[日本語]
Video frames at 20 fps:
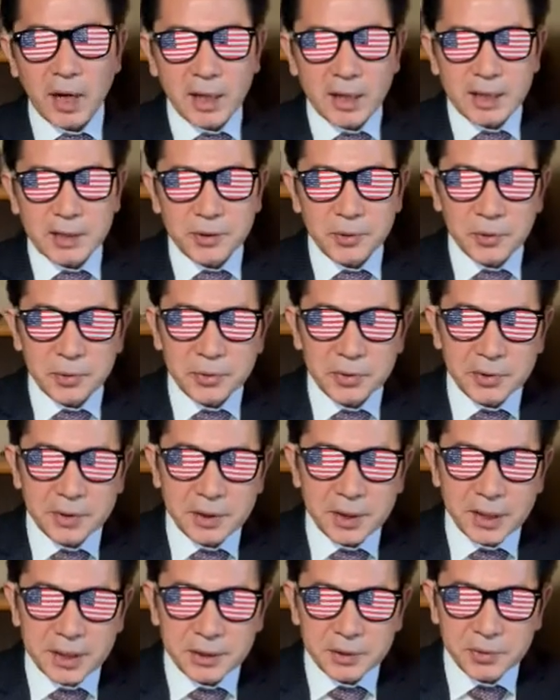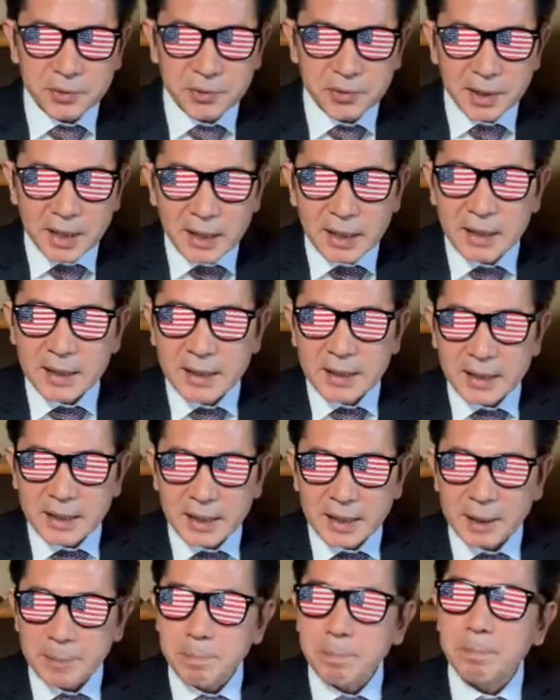争っているのが、
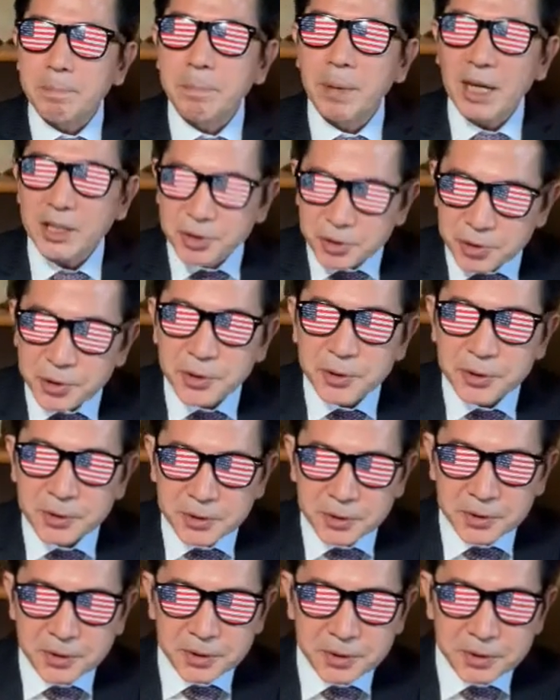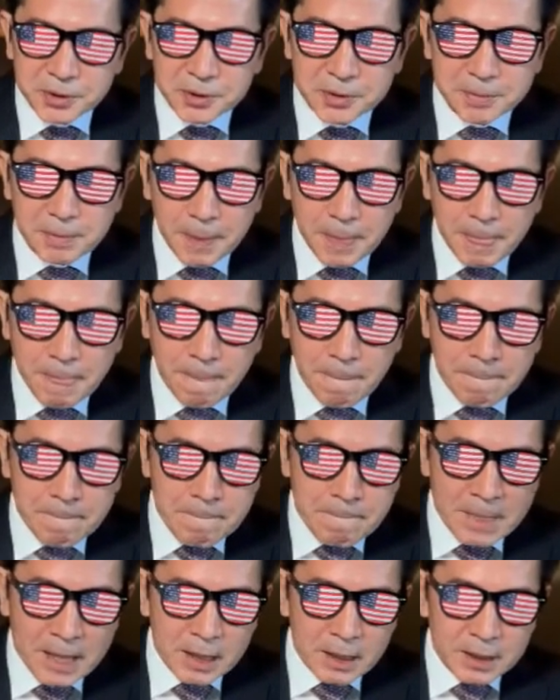えー、馬術、
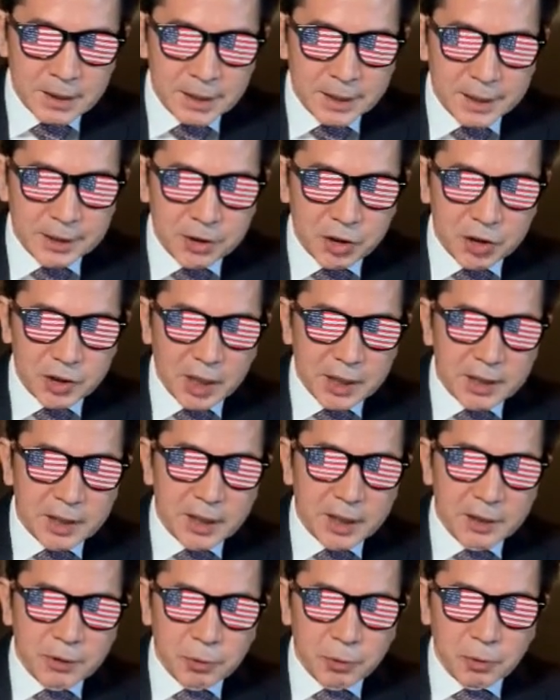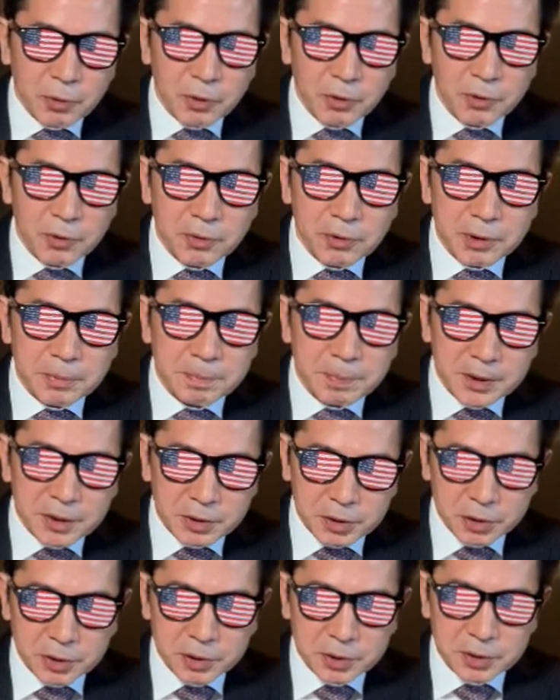えー、実際に過去の
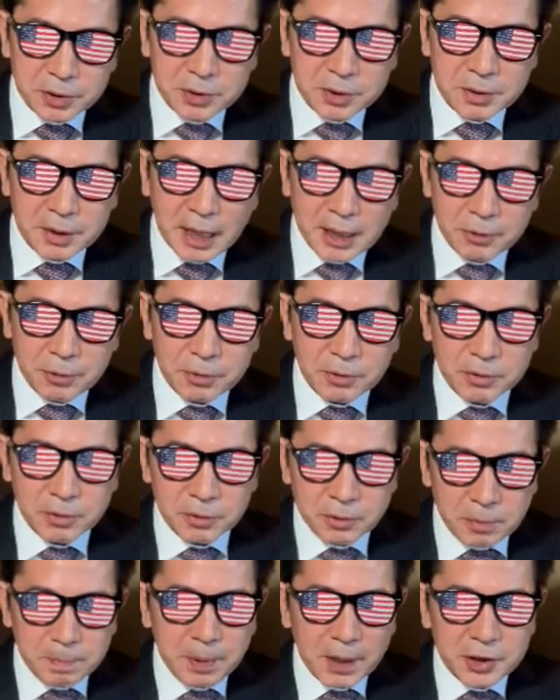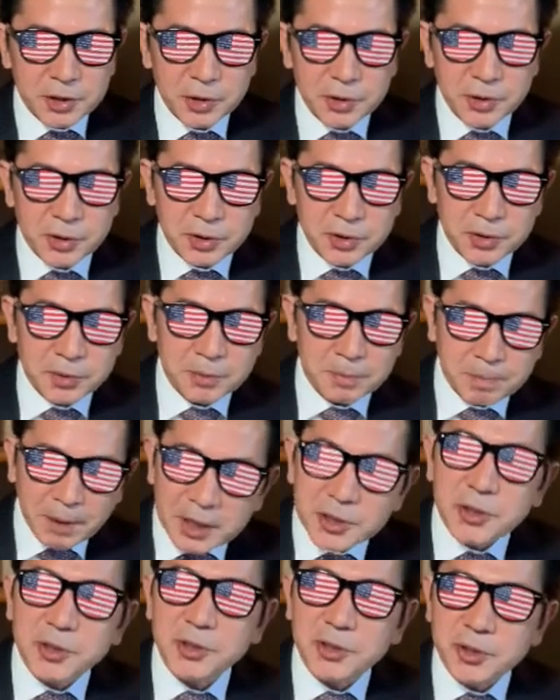オリンピックあのの馬術、
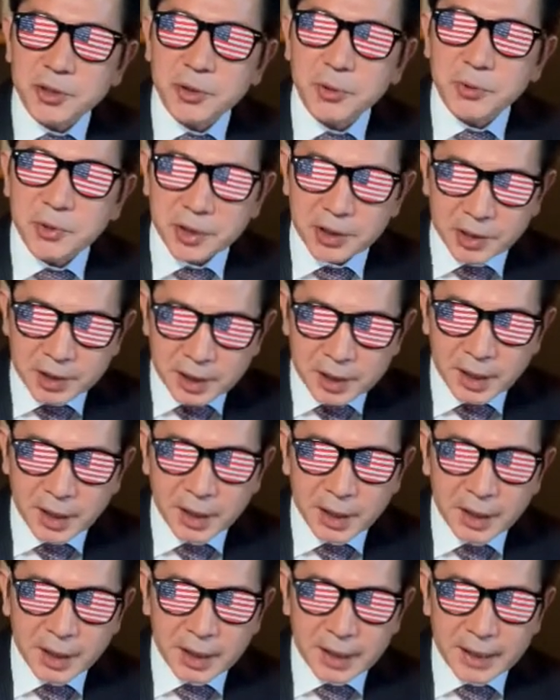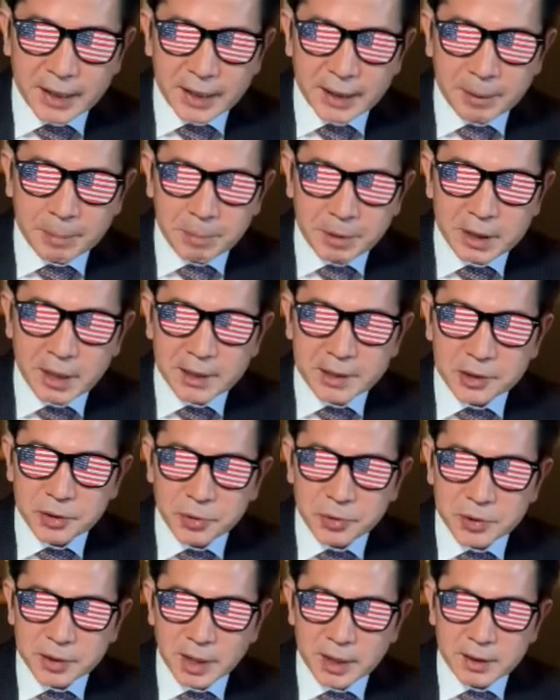馬術競技で、えー、
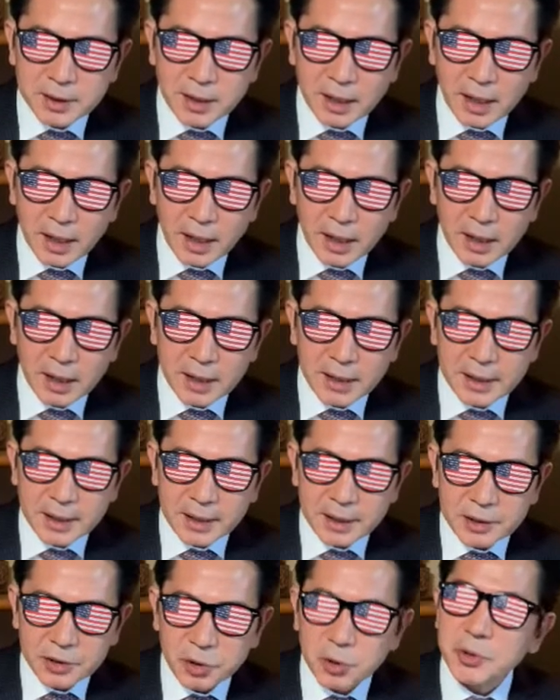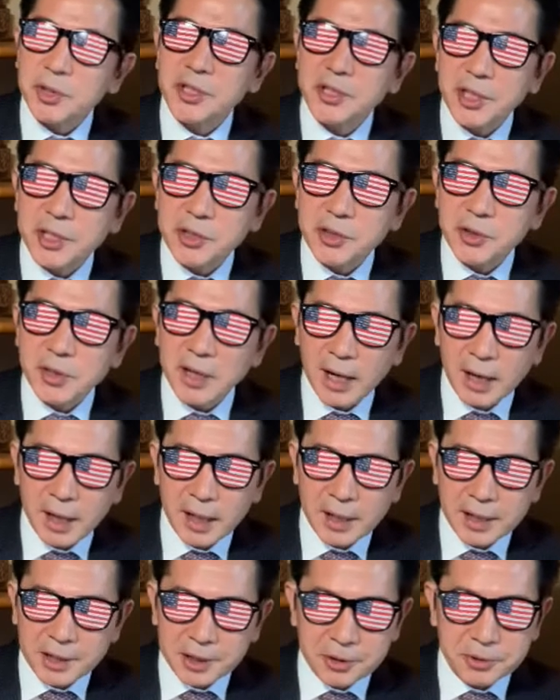メダリストになった、えー、女性選手が
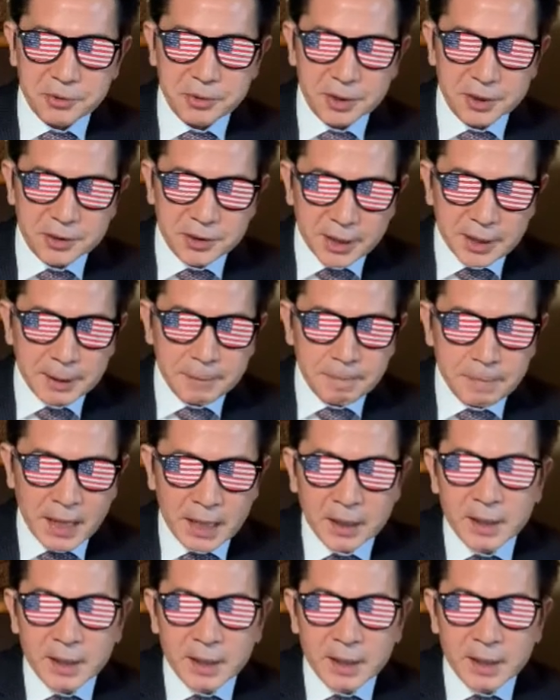いるんですね。